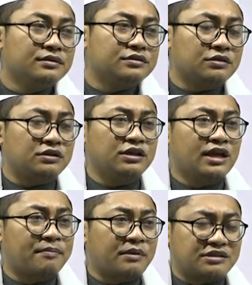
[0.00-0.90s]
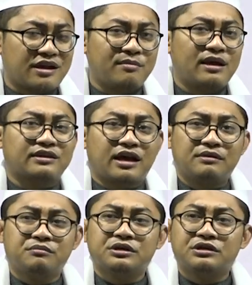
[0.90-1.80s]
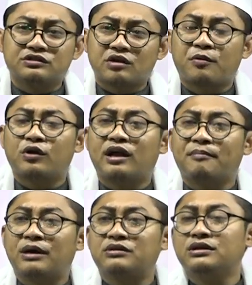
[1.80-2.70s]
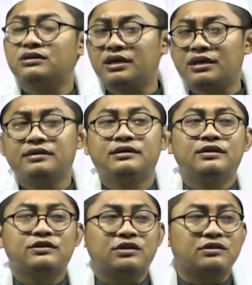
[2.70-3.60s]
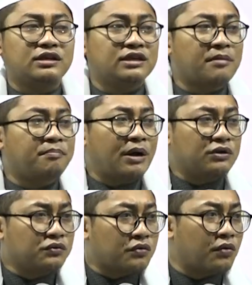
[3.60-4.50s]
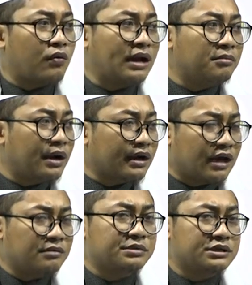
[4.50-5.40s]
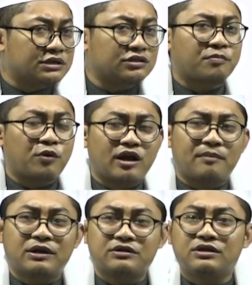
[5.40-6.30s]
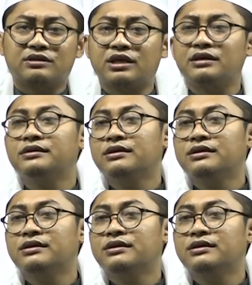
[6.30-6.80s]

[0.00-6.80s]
setiap kecamatan beda ponapa titik setiap padukuan bahkan beda ponapa titik